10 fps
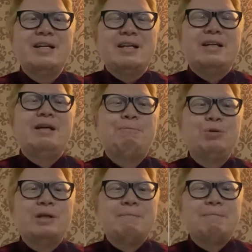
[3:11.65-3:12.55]
Dia
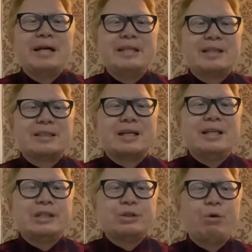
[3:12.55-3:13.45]
punya banyak sekali
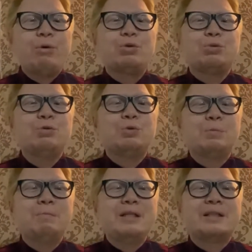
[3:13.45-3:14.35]
source untuk
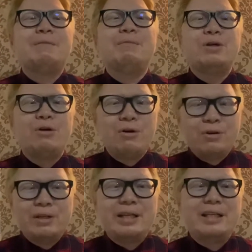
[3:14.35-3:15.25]
bisa
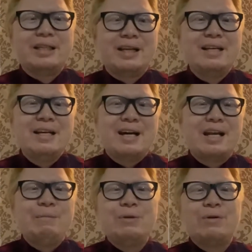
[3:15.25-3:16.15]
menolong kita. Hari
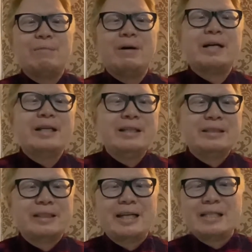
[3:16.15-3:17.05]
Minggu kemarin
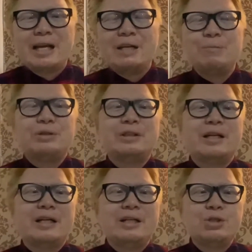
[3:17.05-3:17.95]
saya sharing buat
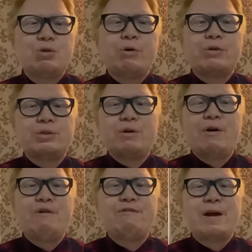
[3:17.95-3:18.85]
saudara the source
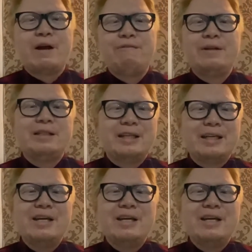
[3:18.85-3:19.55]
of everything.